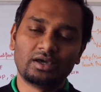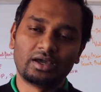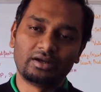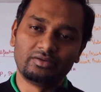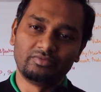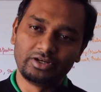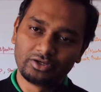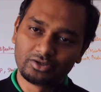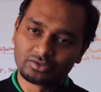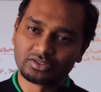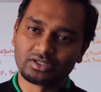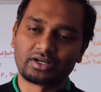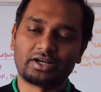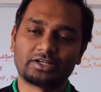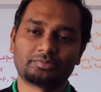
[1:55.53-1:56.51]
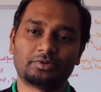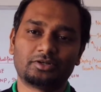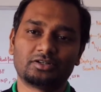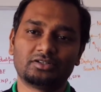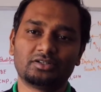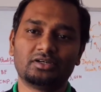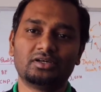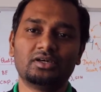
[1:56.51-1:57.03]
அண்ட் விண்டோஸை கிராஷ்
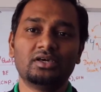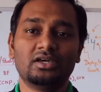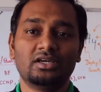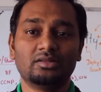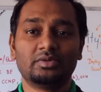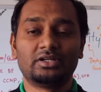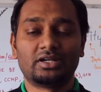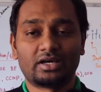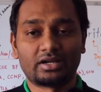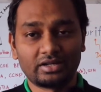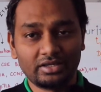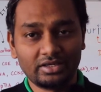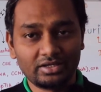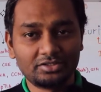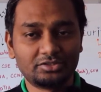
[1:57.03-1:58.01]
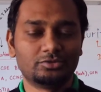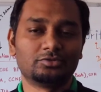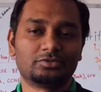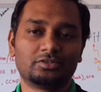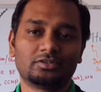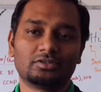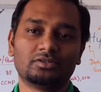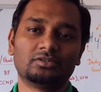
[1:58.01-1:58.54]
பண்ணுறது இந்தமாதிரி நிறைய
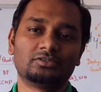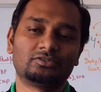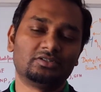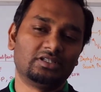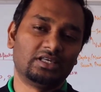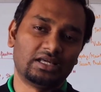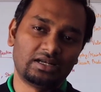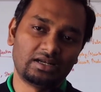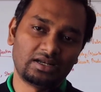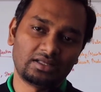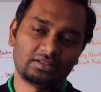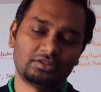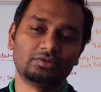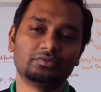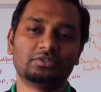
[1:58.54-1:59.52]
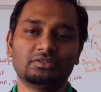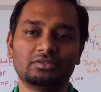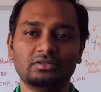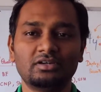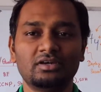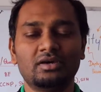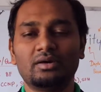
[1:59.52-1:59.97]
இஷ்யூஸ் இருக்குது ஸோ இது எல்லாத்தையும் வந்து